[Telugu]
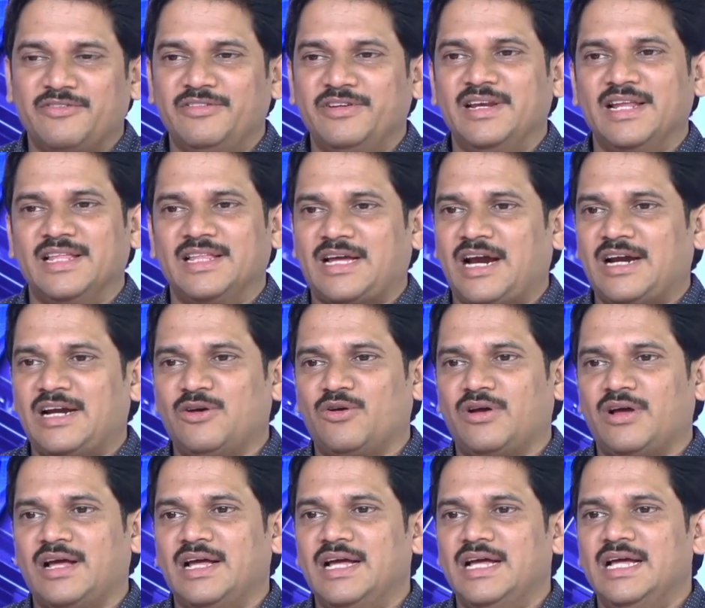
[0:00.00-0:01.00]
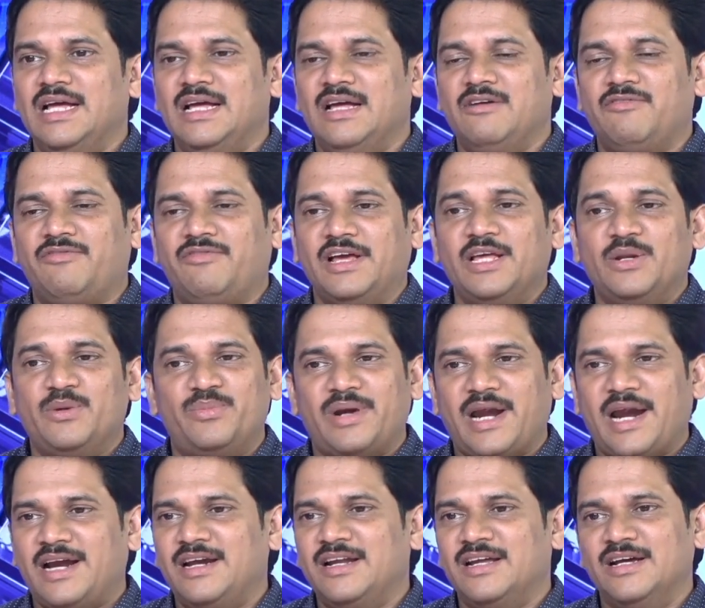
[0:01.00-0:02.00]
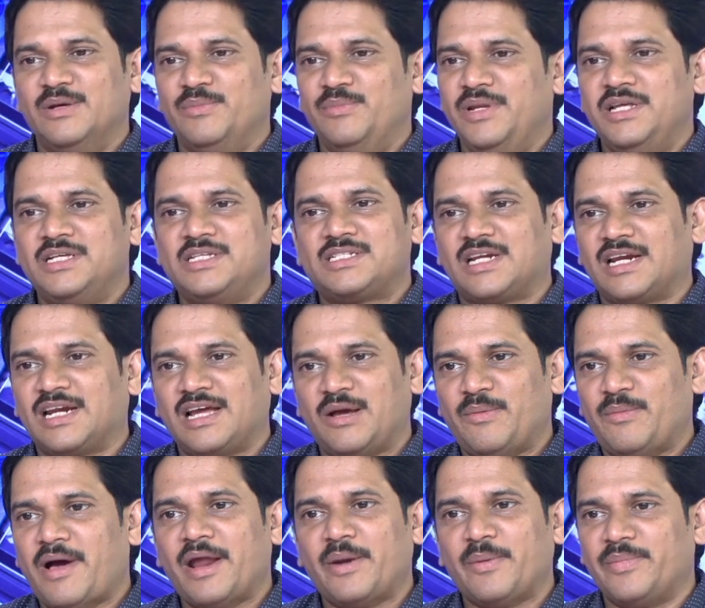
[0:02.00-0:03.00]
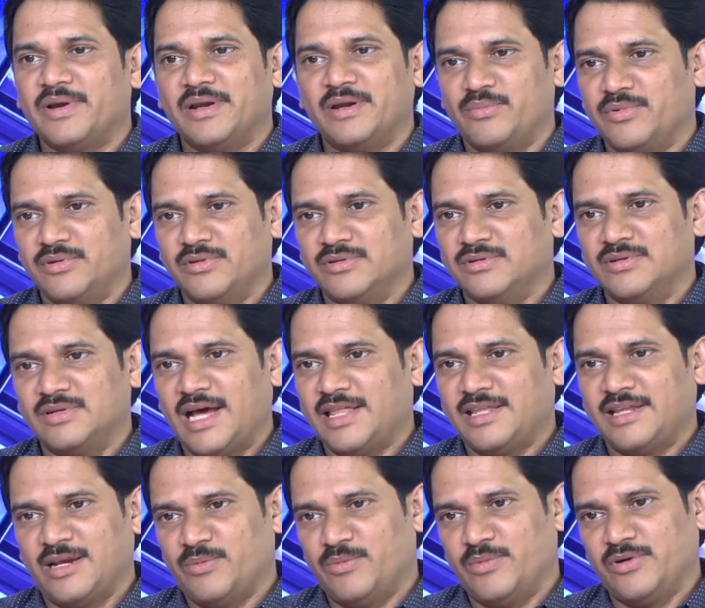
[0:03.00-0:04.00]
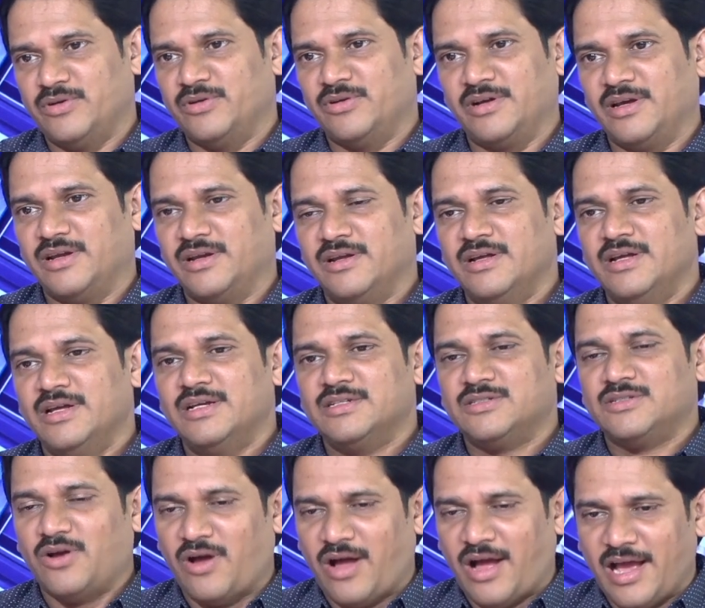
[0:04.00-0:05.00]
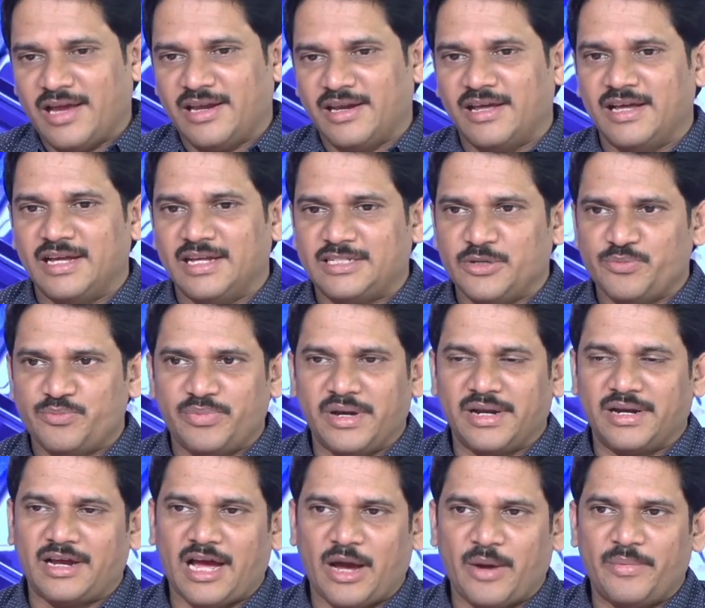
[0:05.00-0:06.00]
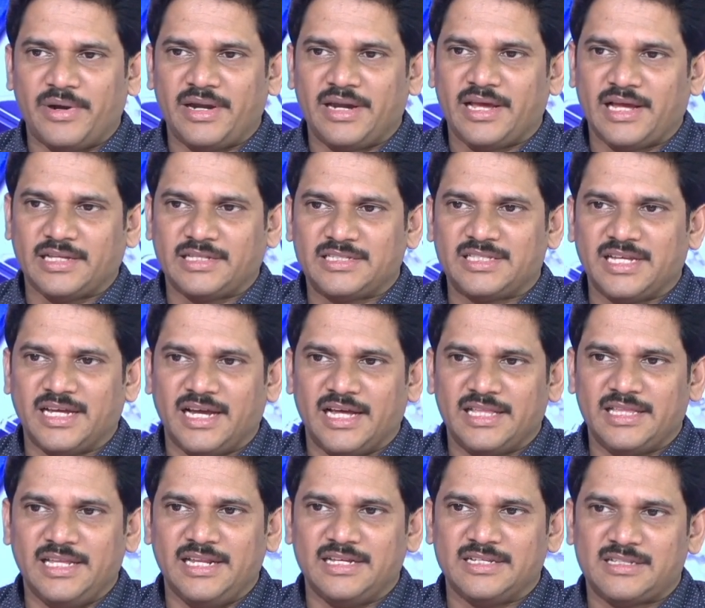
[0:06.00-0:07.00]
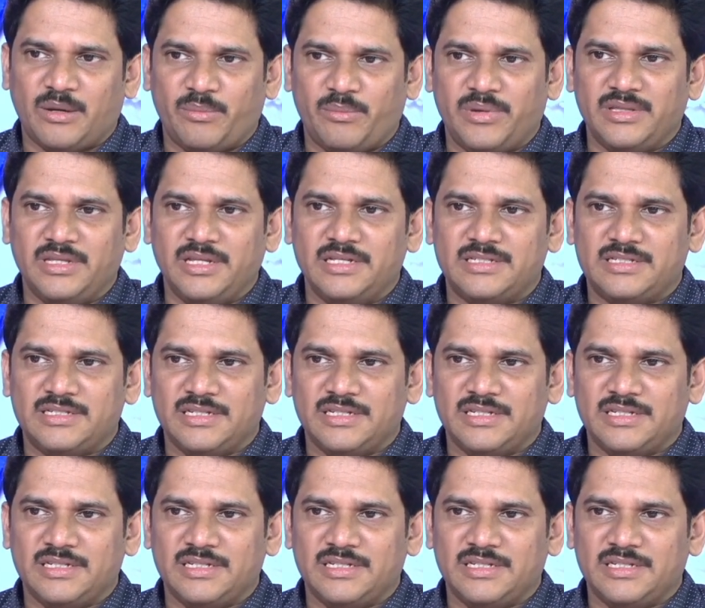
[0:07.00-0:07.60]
వీల్లేదు కాబట్టి ఒక ఫైర్ బ్రాండ్ మినిస్టర్గా మారిపోయారు ఇప్పుడు నాదెండ్ల మనోహర్ గారు ఆయన చెప్పారు కాబట్టి ఖచ్చితంగా దీనికి సంబంధించి